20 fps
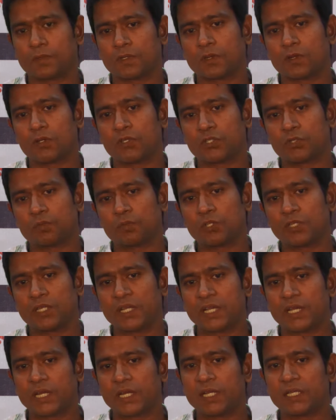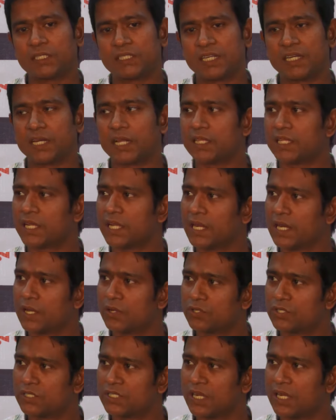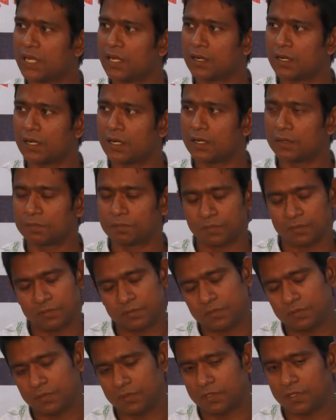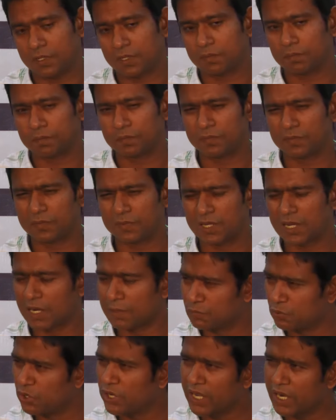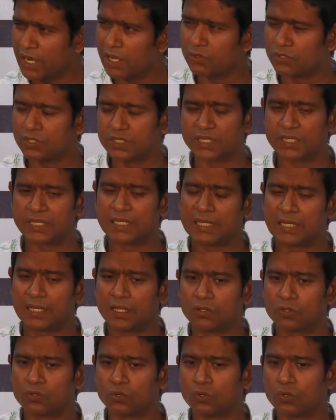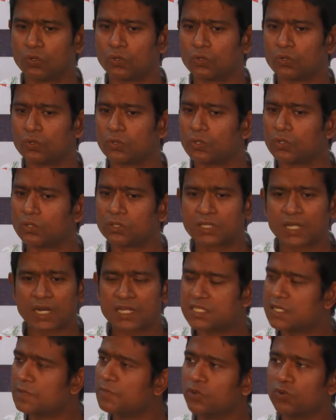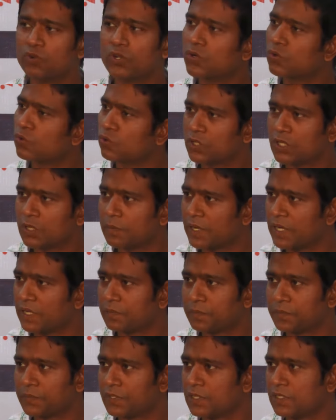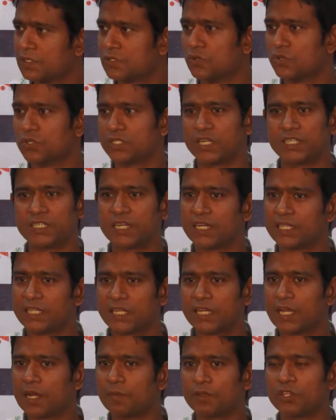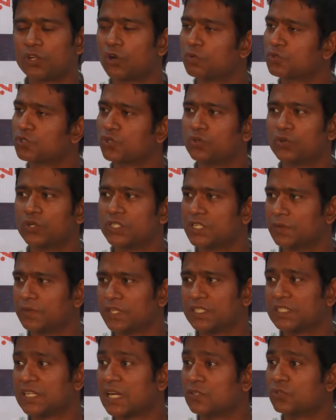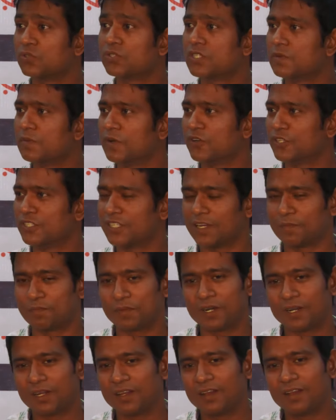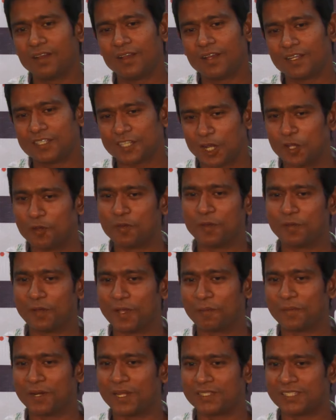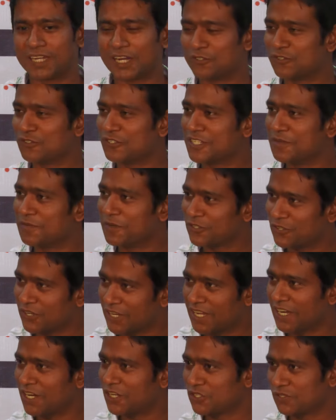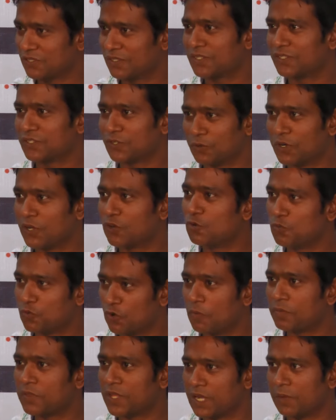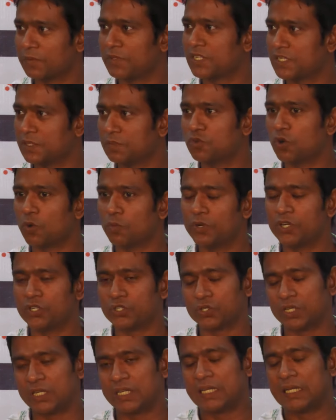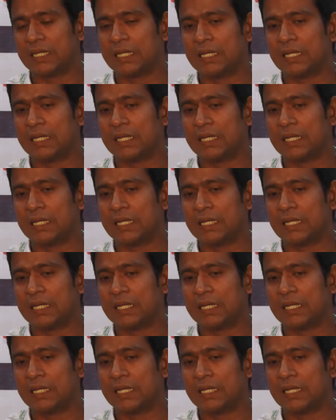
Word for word: কন্ডিশন বলতে এখানে চেন্নাইতে খেলা হচ্ছে আর কানপুরে খেলা হচ্ছে তো তারা সিমিং উইকেটও করতে পারে সো সেই জায়গা থেকে আমাদের অপশন রয়েছে আমাদের চারজন সিমার রয়েছে আপনারা স্বাভাবিকভাবে আমরা চারজন সিমার তো আর খেলার সম্ভাবনা খুব কম থাকে আমাদের টিম কম্বিনেশনে